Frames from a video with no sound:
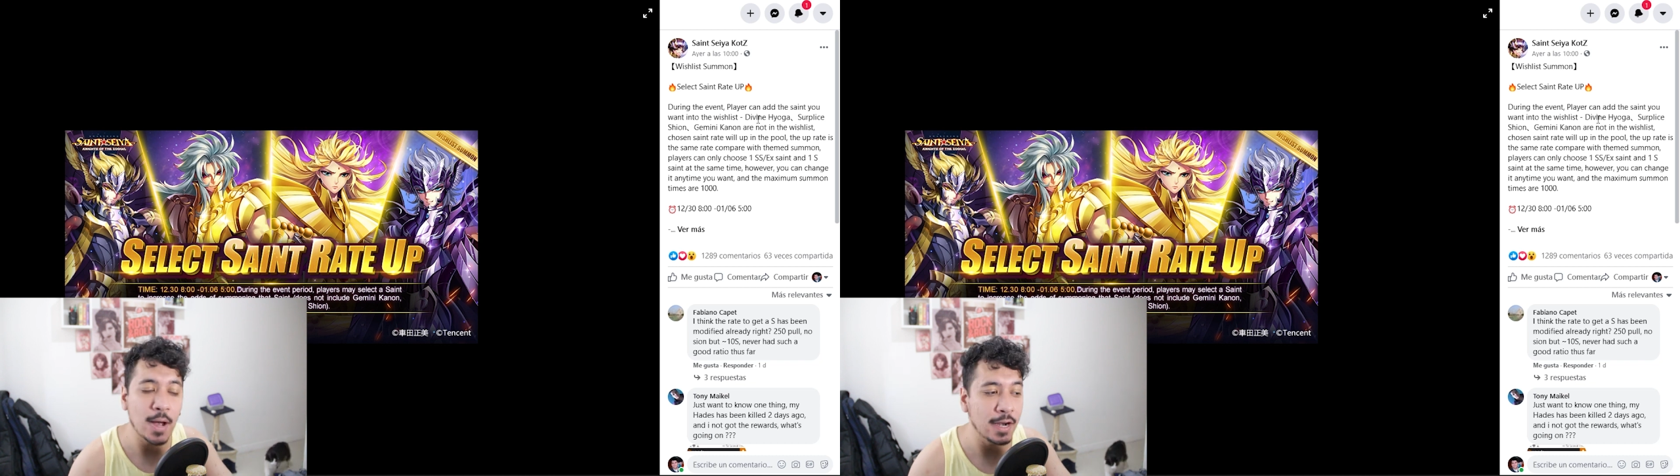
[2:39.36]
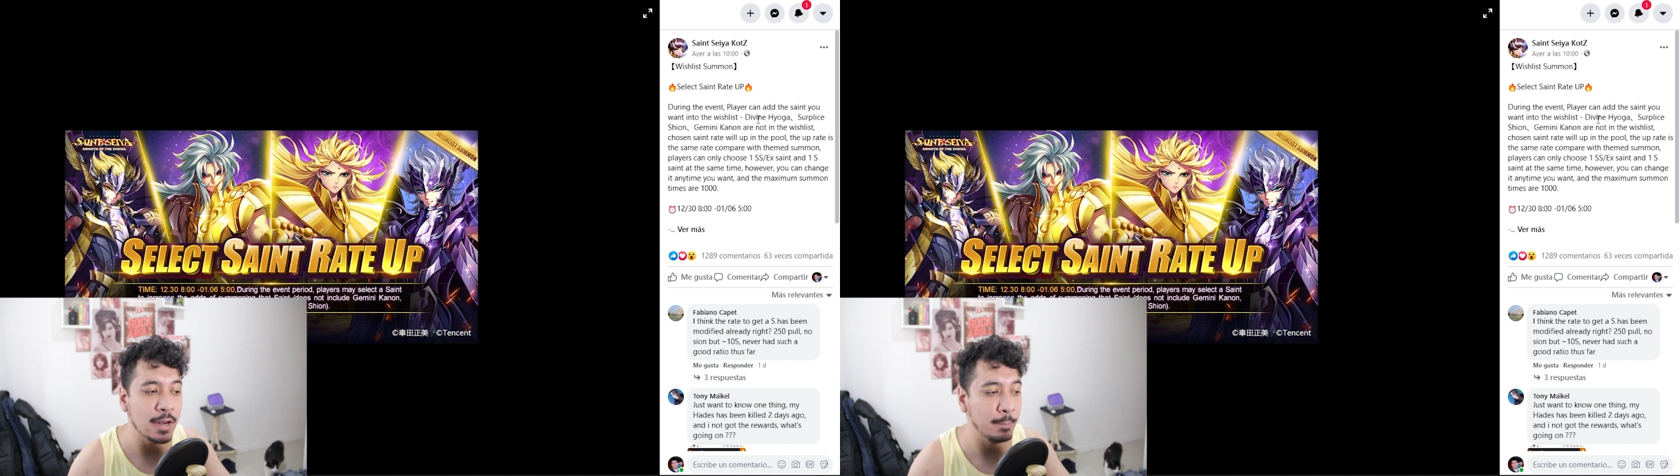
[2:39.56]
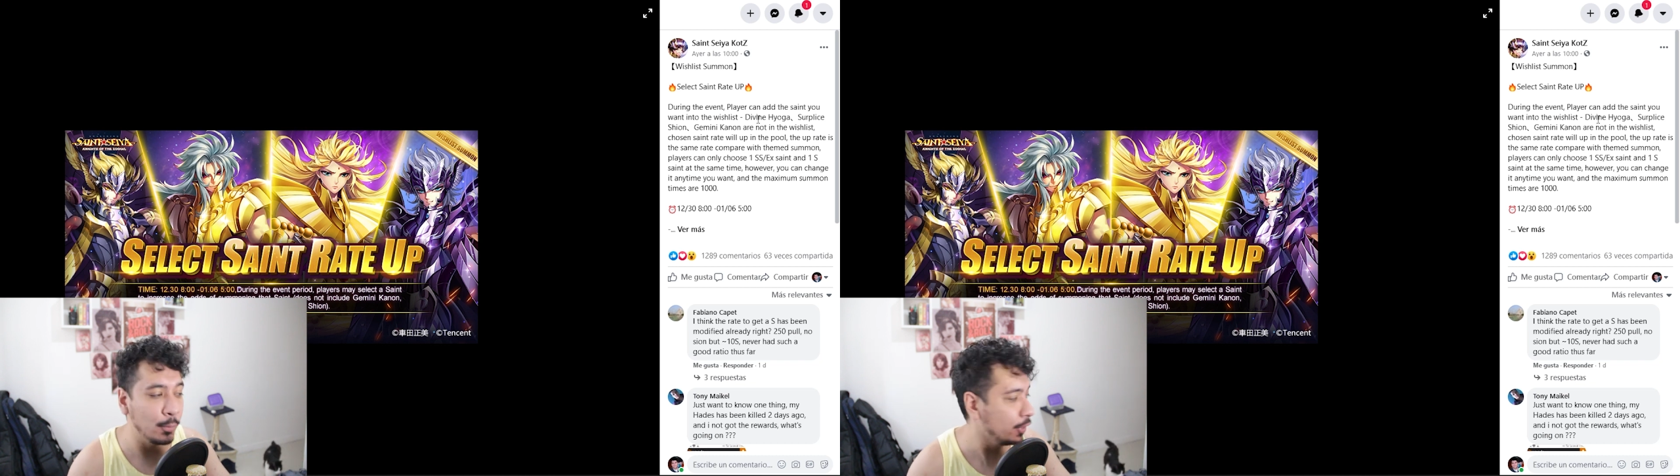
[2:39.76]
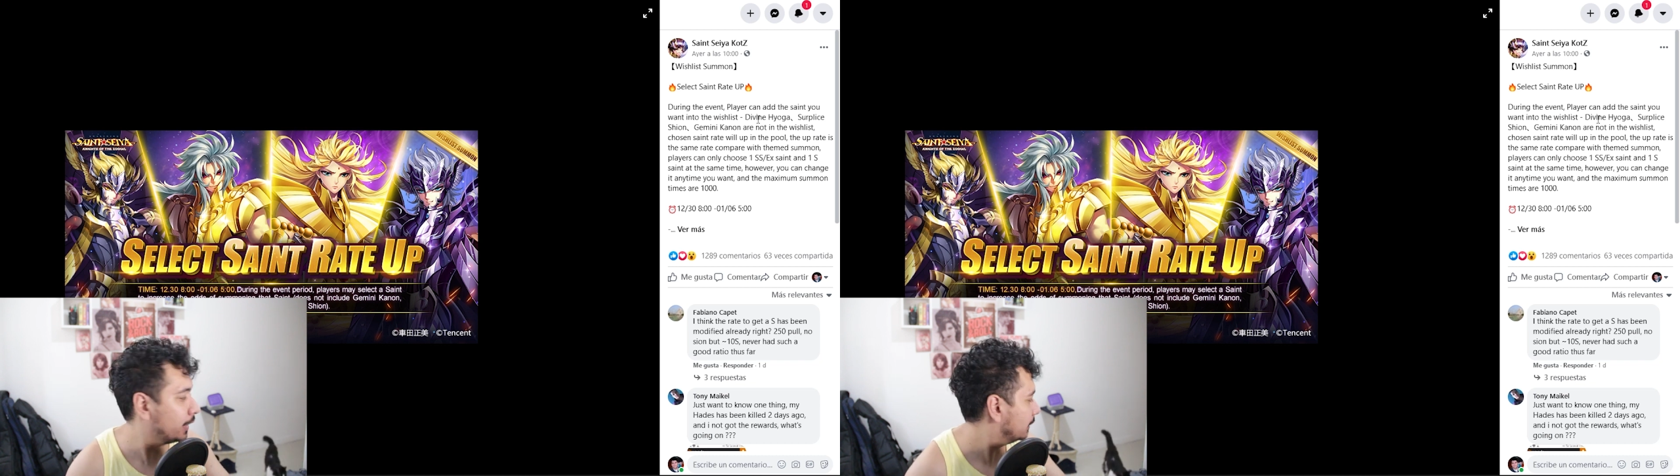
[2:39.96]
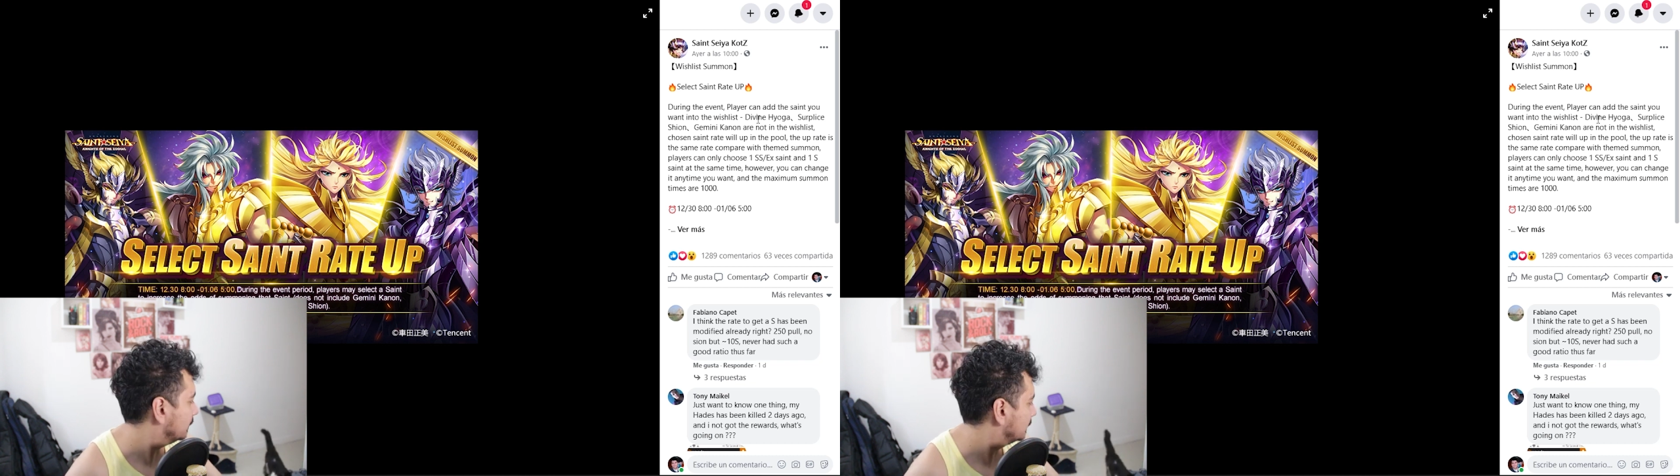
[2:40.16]
van a
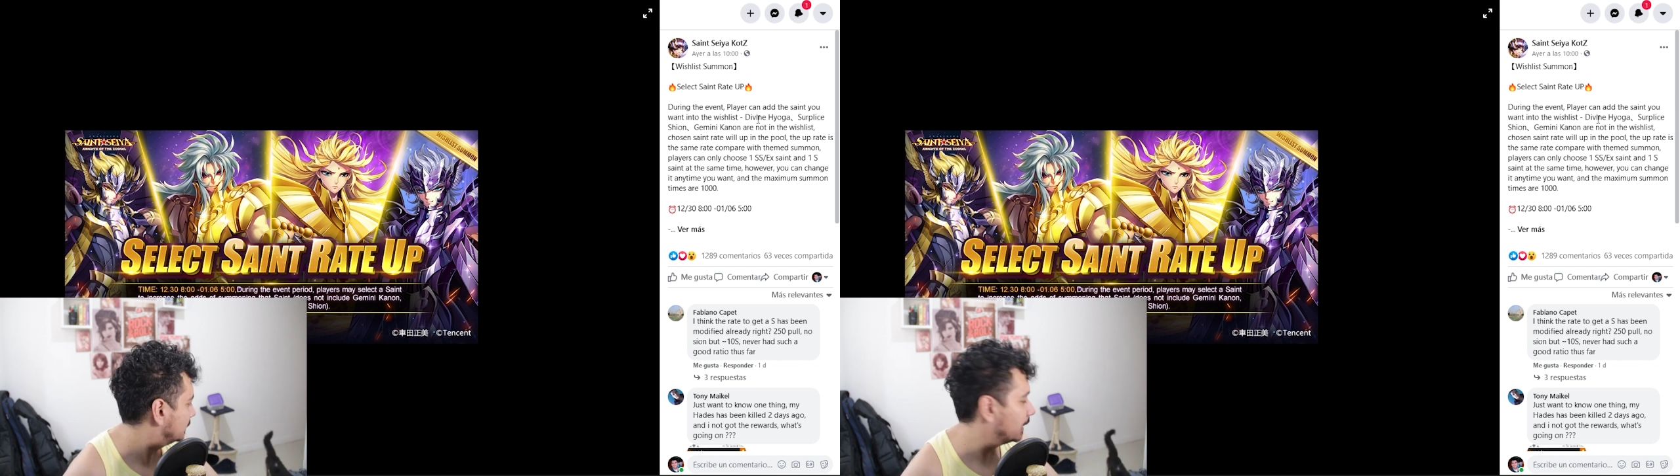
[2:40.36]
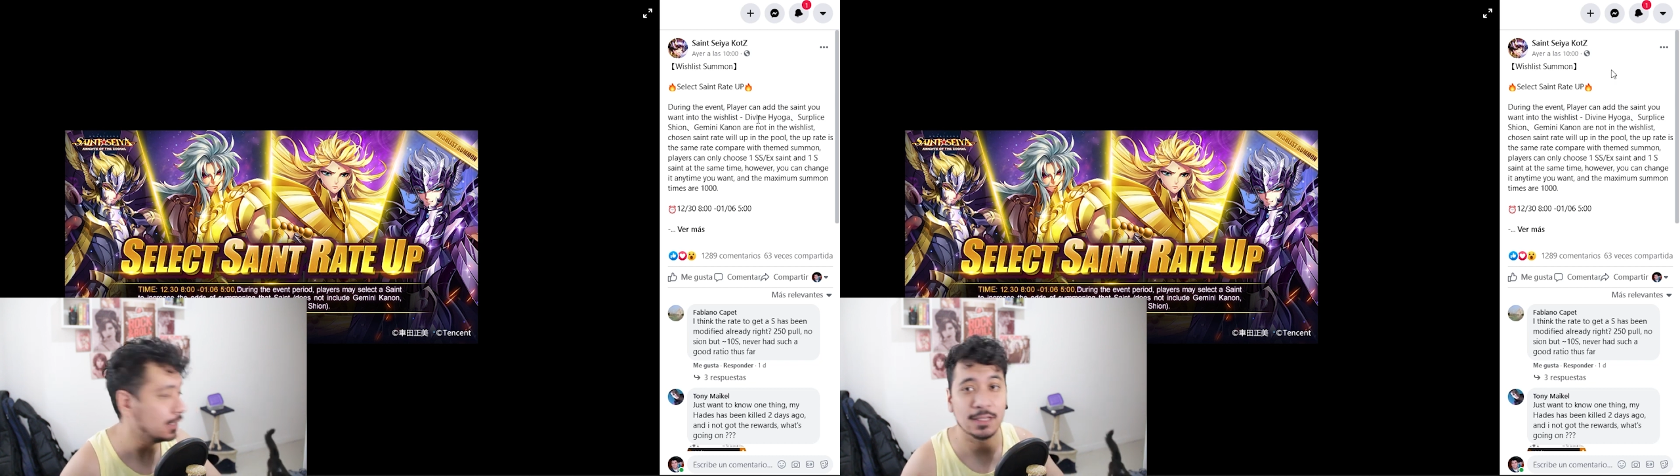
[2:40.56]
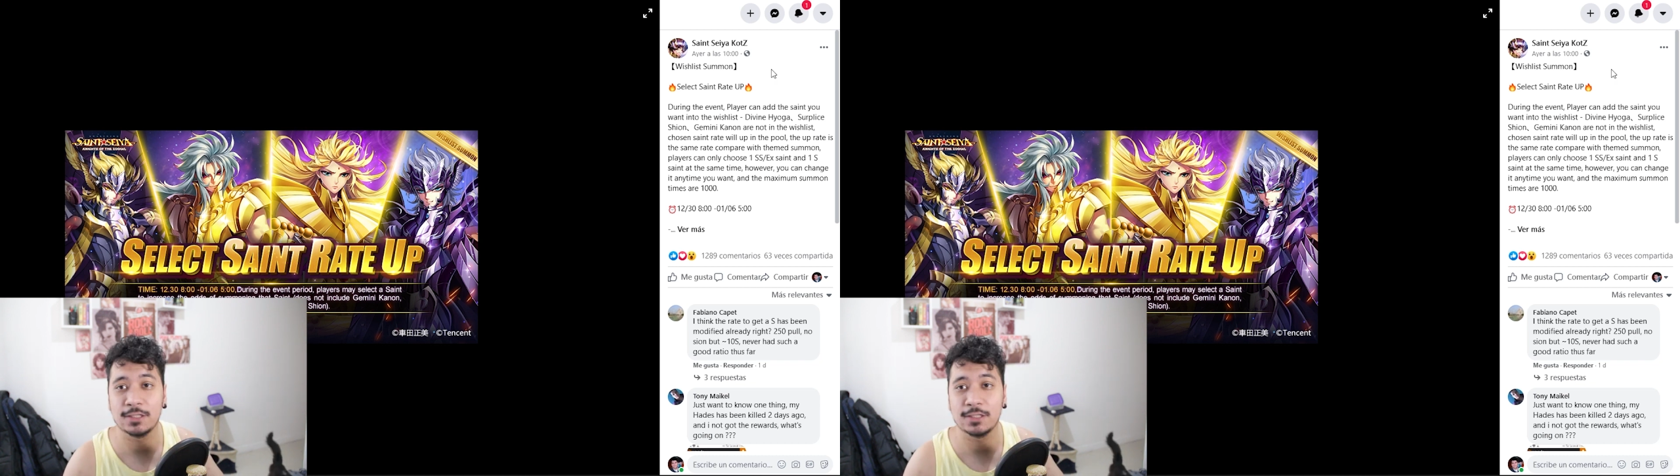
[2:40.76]
poder ser